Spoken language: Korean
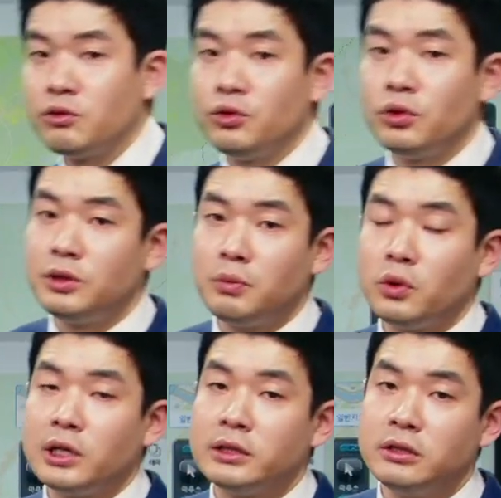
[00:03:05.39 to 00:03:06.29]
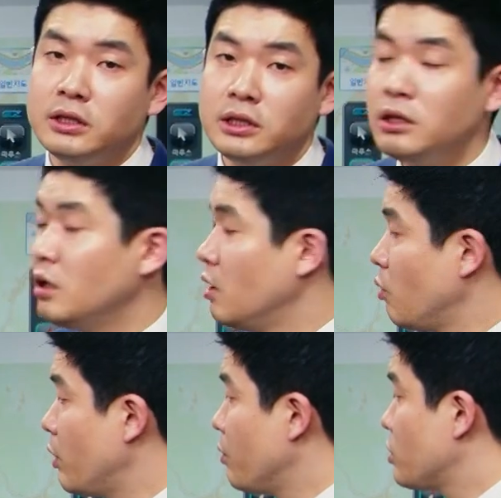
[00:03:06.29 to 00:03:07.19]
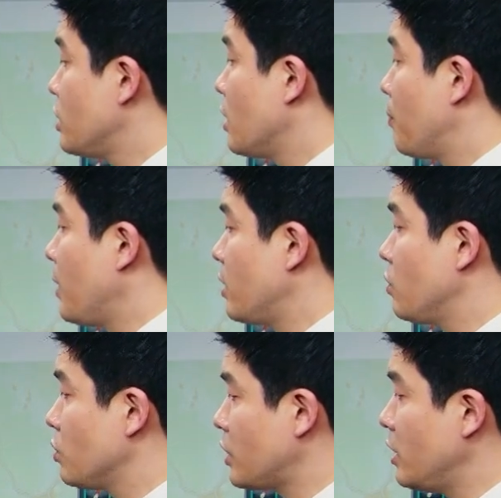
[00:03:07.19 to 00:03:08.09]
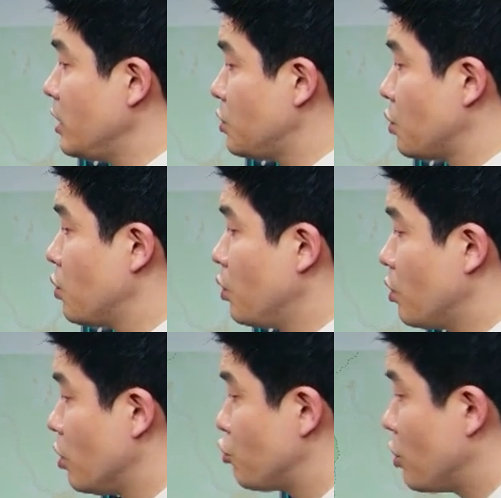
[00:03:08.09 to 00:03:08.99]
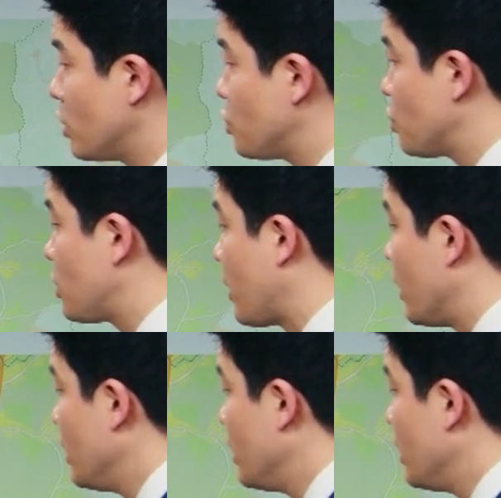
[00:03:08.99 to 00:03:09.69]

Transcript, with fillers: 구도심보다는 회복세가 빠르고 살기 좋고 거주하기 좋다.